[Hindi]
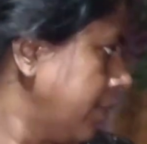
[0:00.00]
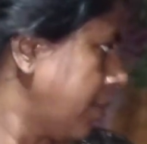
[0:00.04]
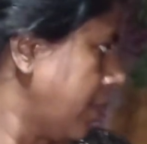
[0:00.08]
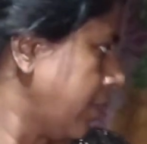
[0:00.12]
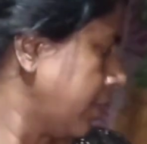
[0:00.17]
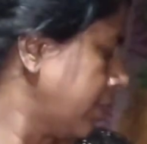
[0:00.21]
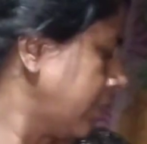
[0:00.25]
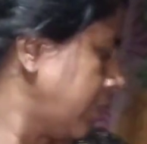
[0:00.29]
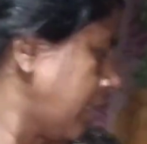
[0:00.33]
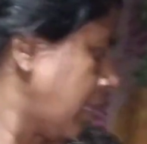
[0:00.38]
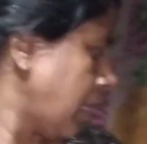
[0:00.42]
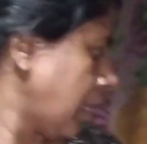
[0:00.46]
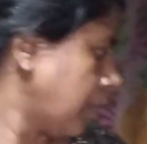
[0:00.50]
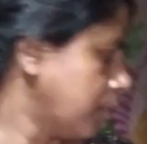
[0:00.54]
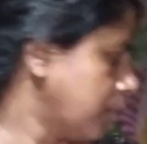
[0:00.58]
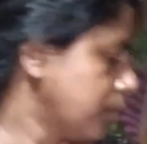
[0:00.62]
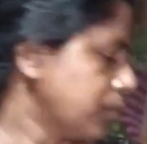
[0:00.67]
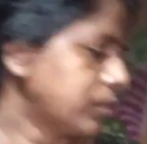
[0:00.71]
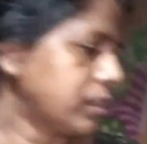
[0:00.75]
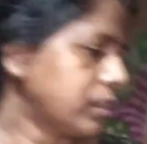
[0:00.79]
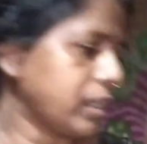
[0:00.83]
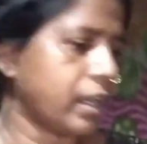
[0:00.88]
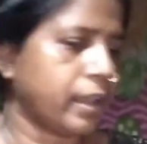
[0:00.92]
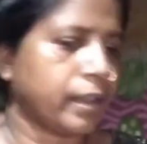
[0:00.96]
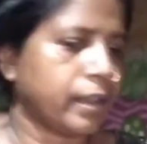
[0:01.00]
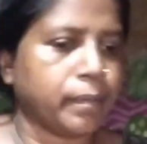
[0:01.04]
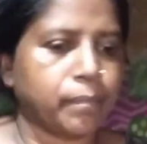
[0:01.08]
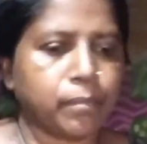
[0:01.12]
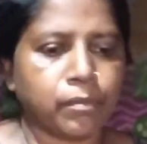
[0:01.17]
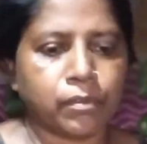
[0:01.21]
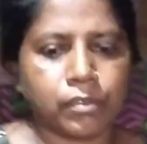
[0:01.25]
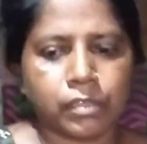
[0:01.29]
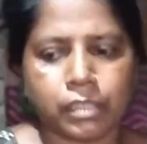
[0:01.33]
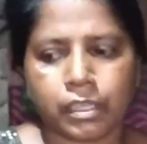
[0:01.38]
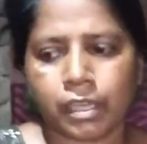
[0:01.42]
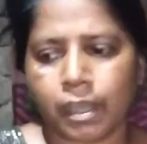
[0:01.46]
ना क्या घुसा है
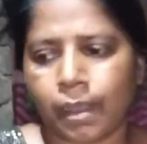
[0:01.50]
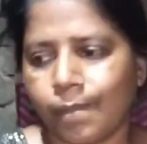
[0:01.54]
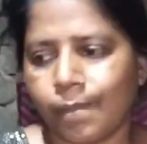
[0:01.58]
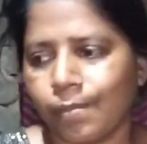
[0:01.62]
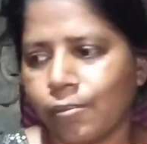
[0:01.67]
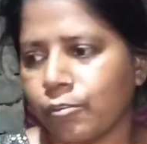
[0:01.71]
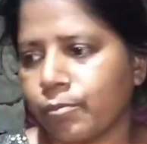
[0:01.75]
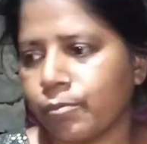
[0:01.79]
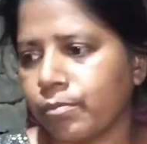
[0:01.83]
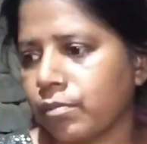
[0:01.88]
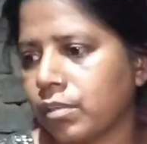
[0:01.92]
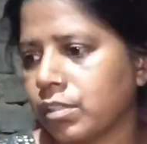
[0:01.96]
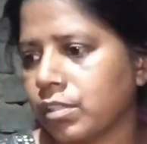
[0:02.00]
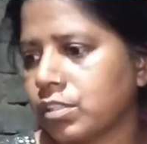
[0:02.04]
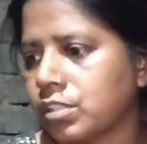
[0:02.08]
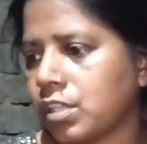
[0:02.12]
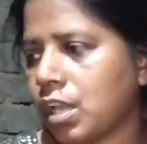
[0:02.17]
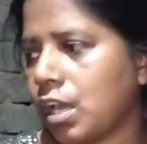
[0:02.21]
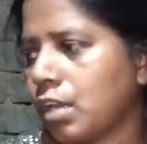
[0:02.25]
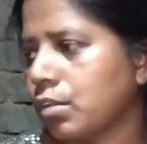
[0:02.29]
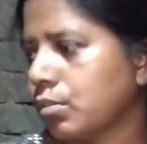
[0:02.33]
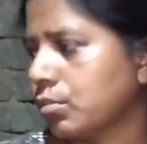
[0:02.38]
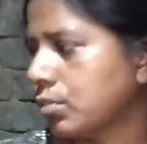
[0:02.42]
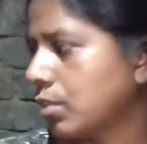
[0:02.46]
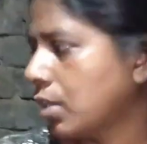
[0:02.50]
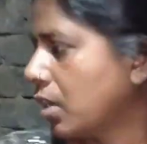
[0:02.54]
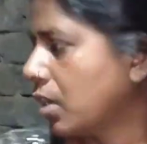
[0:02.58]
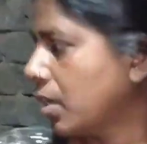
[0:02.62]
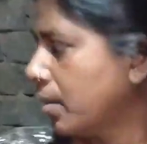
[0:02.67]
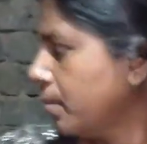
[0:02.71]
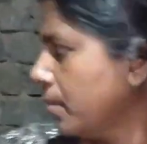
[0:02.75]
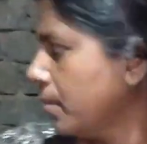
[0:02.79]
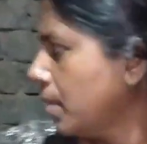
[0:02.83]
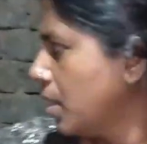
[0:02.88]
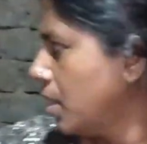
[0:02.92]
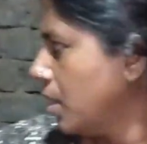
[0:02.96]
बोल के हम लोग पूरा चारों
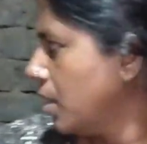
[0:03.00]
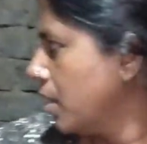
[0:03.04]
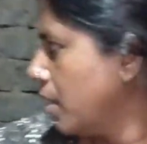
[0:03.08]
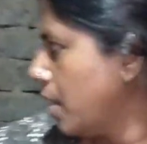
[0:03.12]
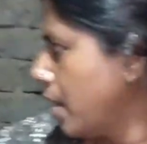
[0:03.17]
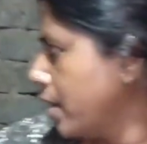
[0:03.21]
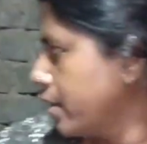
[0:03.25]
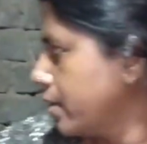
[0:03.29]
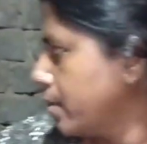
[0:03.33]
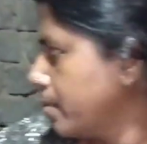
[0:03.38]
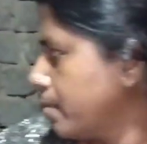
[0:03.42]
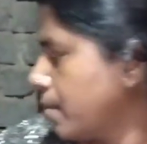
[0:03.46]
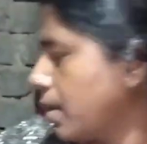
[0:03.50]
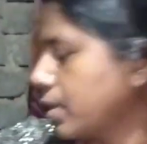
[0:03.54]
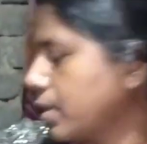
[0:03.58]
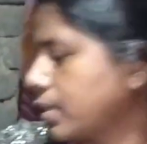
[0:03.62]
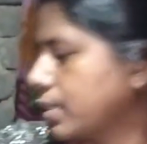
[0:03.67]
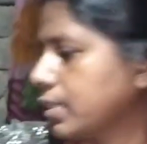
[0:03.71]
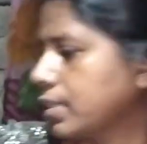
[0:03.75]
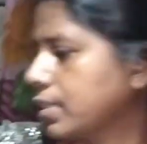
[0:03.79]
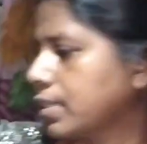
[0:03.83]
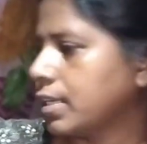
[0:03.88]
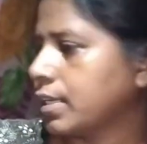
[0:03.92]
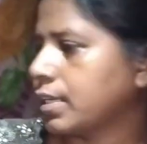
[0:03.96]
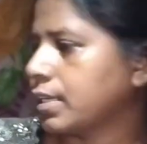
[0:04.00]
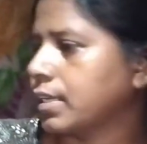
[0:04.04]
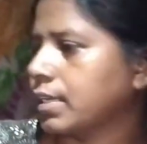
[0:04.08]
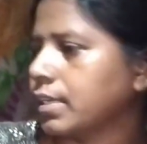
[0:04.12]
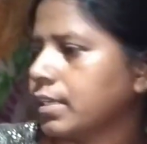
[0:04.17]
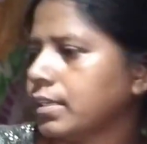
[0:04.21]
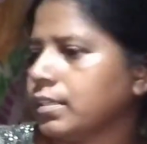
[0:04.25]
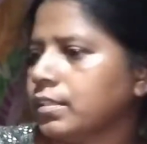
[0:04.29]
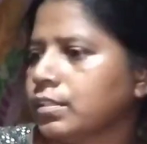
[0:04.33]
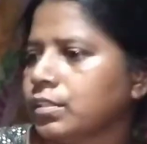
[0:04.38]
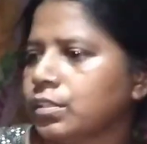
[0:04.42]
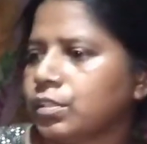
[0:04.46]
तरफ लाइट मार के
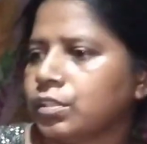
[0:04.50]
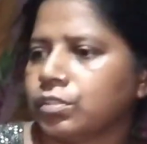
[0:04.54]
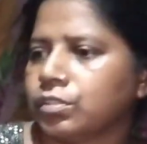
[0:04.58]
देखे